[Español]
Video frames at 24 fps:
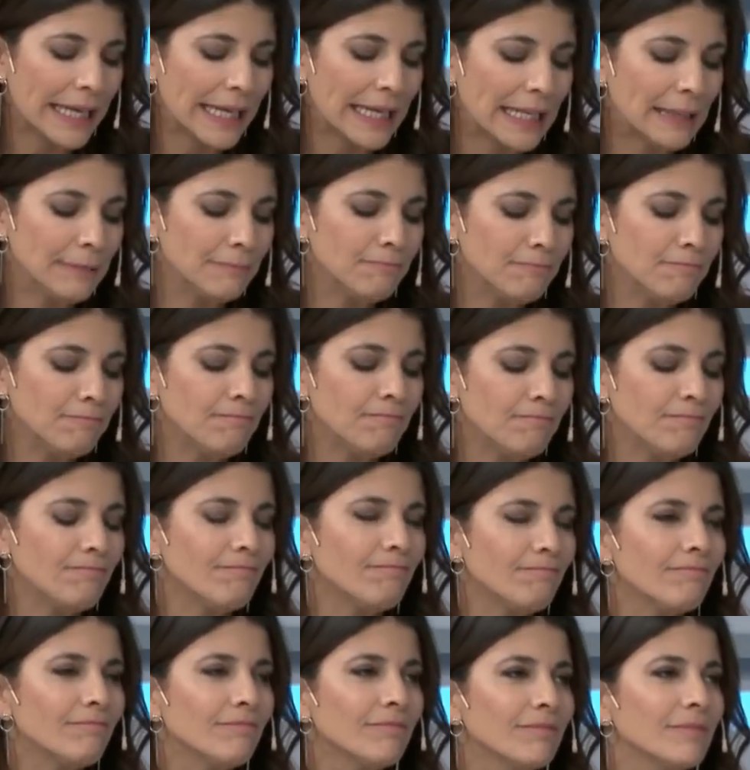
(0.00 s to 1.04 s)
em,
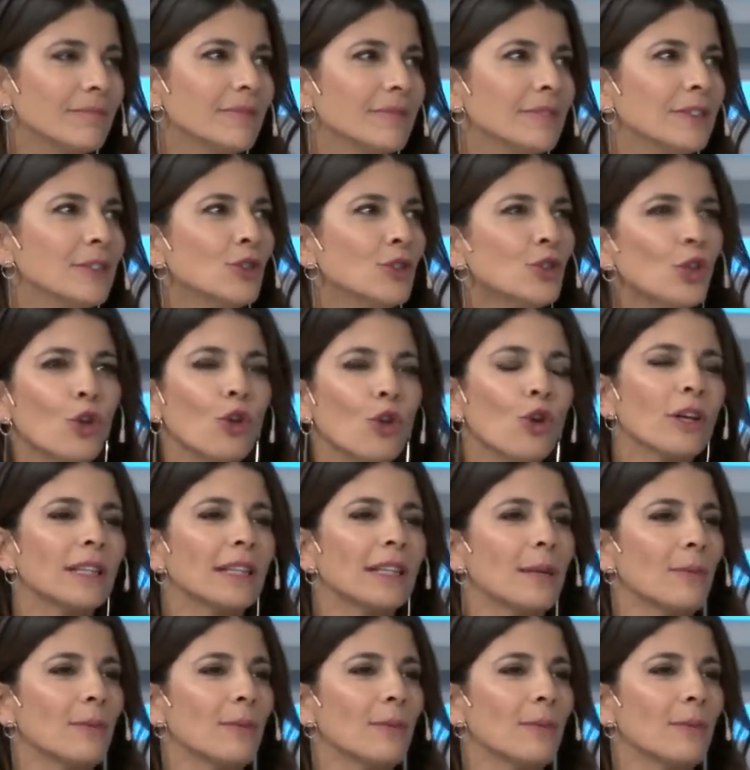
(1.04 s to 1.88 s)
todo lo que